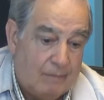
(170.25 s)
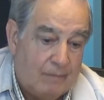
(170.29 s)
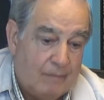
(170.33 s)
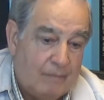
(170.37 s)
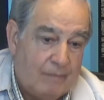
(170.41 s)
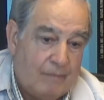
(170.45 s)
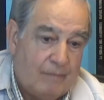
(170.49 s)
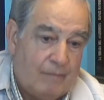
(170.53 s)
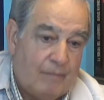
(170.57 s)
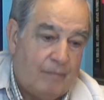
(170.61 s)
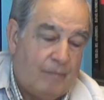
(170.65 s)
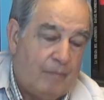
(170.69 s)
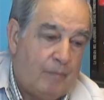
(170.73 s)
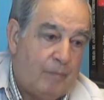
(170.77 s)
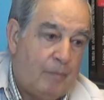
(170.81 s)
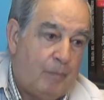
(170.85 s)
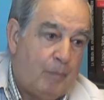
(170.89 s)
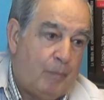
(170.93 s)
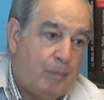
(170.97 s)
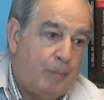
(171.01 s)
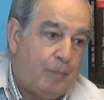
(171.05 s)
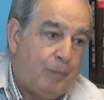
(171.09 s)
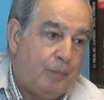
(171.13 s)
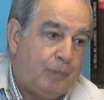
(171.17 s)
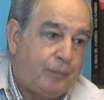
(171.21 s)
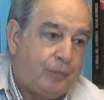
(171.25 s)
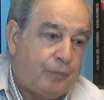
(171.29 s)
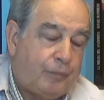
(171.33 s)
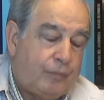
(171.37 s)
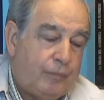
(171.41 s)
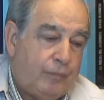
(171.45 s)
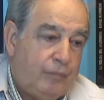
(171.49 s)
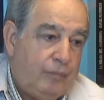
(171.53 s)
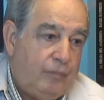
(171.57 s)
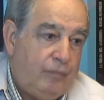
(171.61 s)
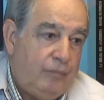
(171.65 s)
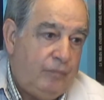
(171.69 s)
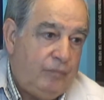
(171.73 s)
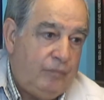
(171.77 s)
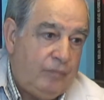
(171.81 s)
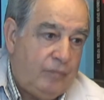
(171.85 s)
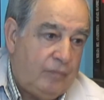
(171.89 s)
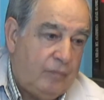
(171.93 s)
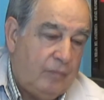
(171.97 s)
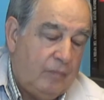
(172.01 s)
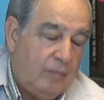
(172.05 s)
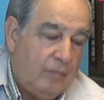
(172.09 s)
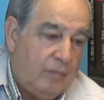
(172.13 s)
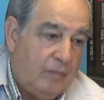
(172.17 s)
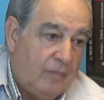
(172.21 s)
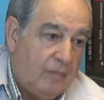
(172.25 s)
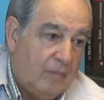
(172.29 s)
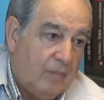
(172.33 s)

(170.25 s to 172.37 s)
Dice Francisca, otra de nuestras oyentes,